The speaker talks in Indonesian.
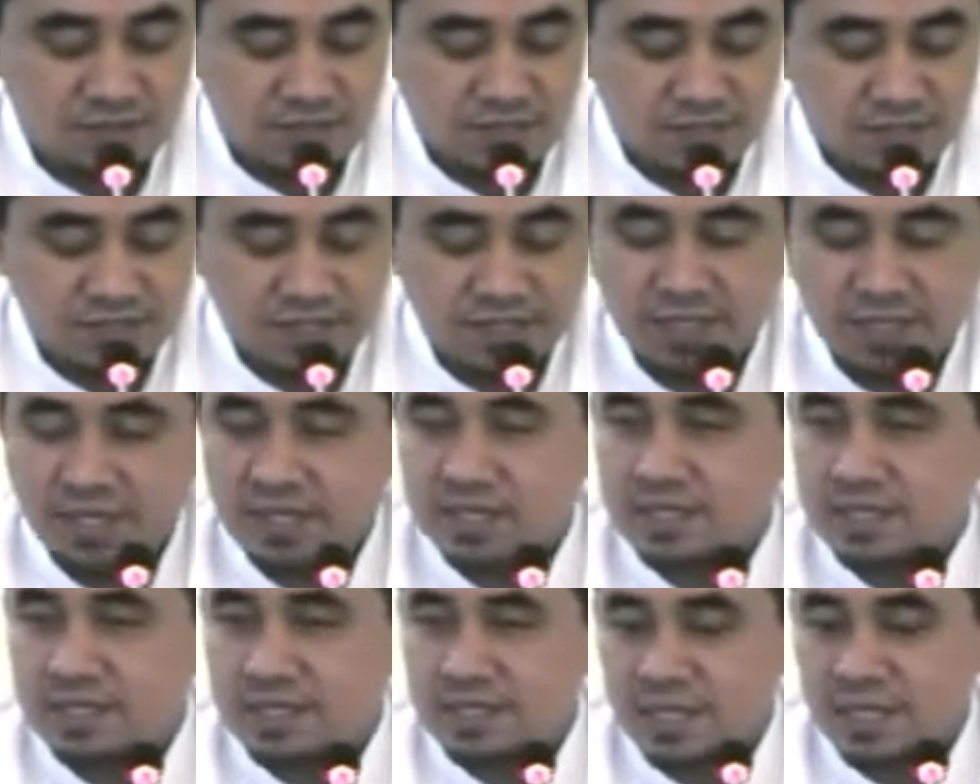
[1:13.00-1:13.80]

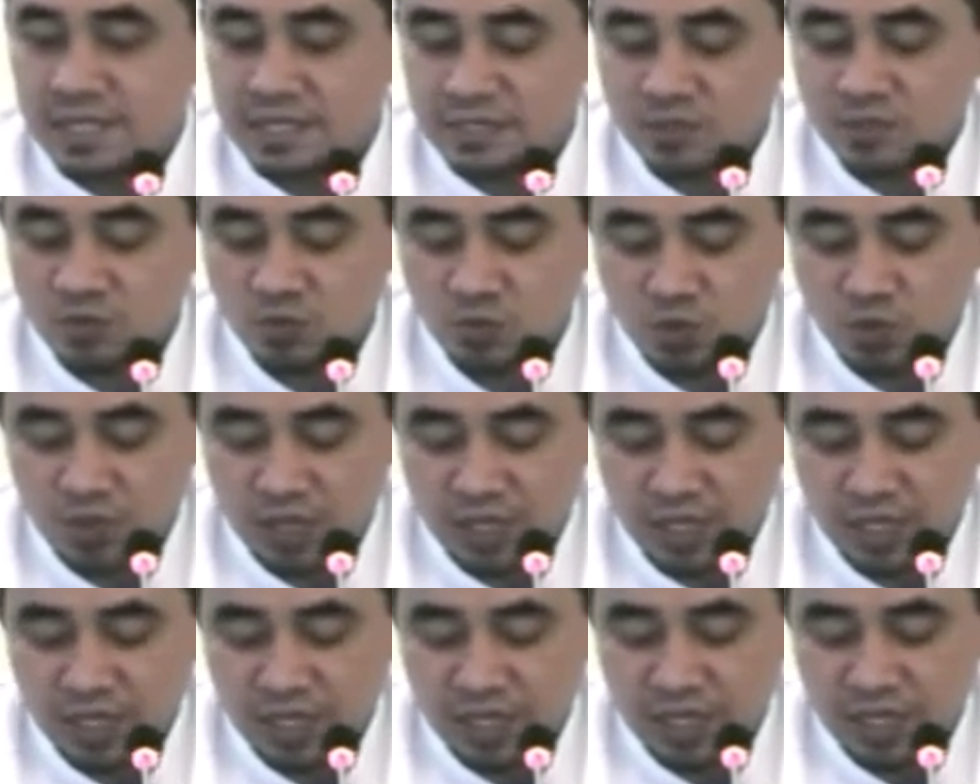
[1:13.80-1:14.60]
dia tidak
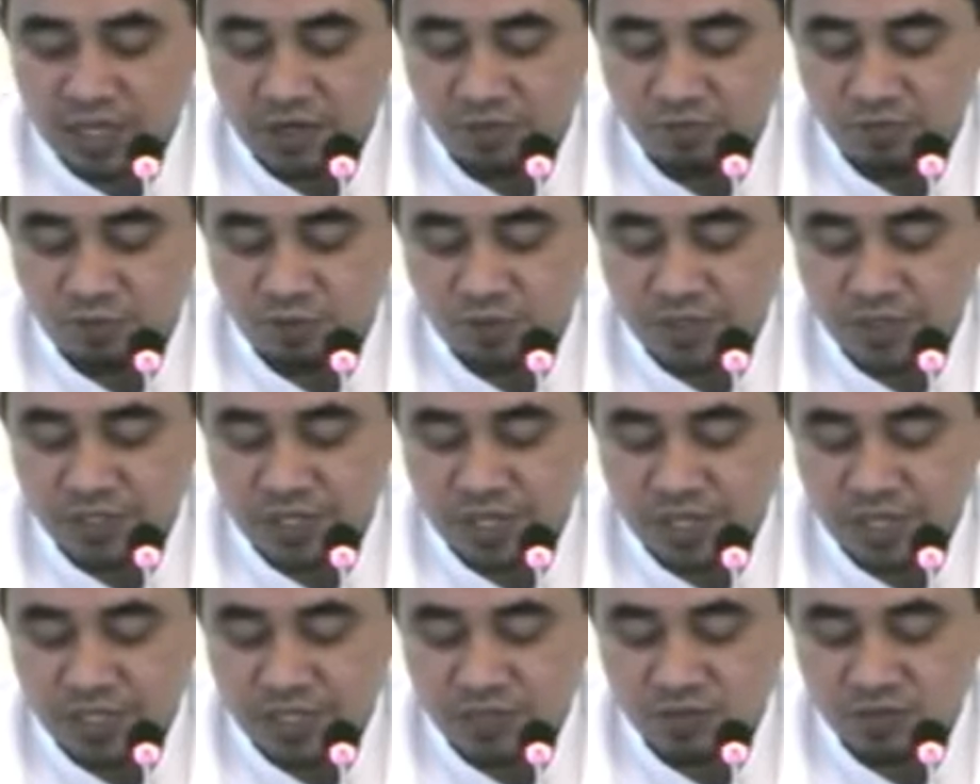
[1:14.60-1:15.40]
suka
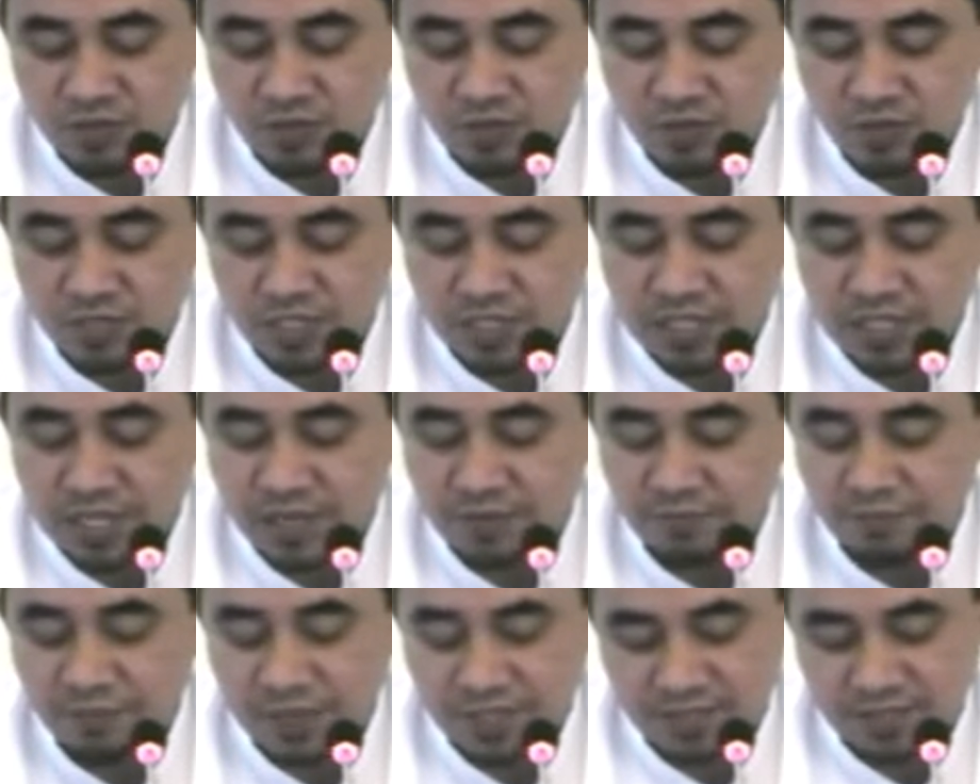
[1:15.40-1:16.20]
ilmunya itu
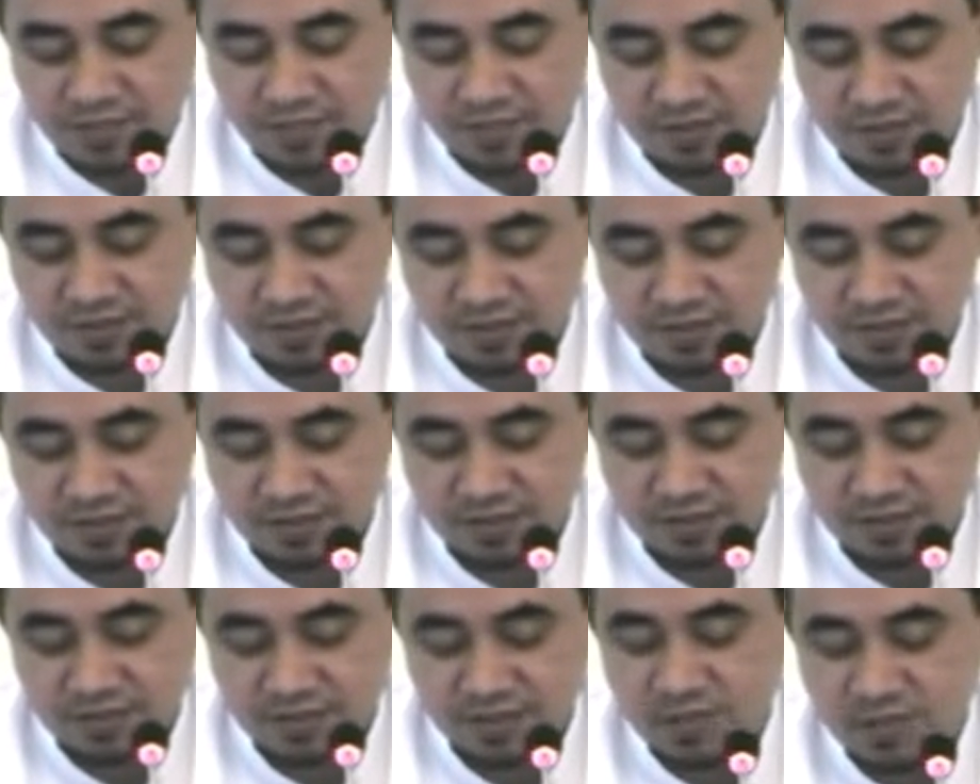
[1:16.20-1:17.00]
didapat
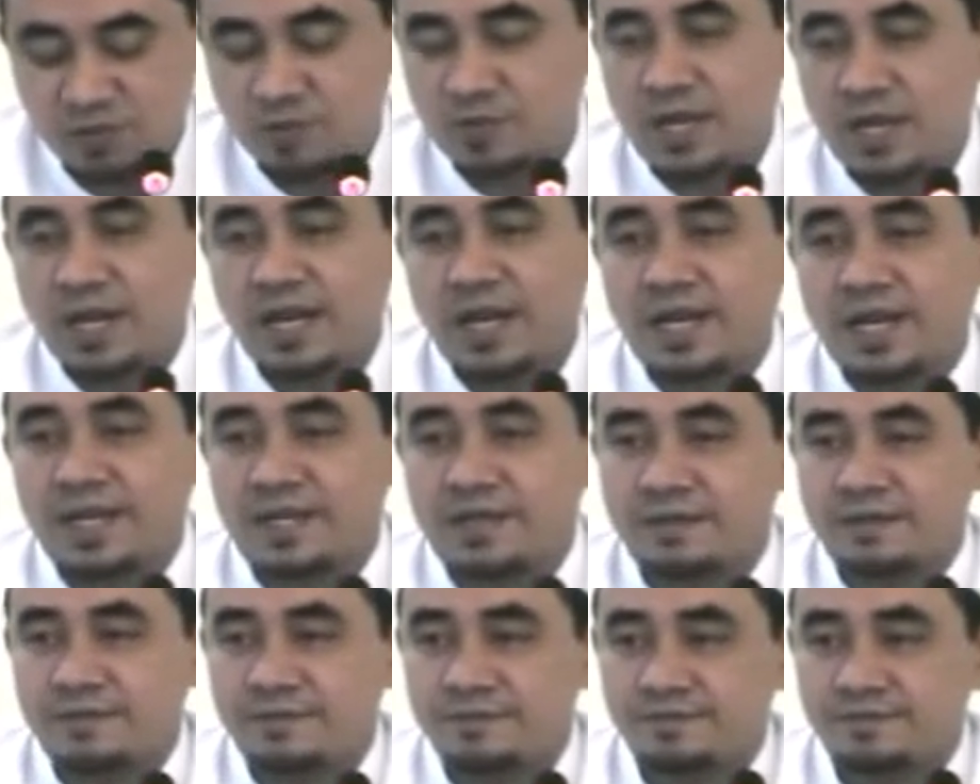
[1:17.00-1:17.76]
di orang lain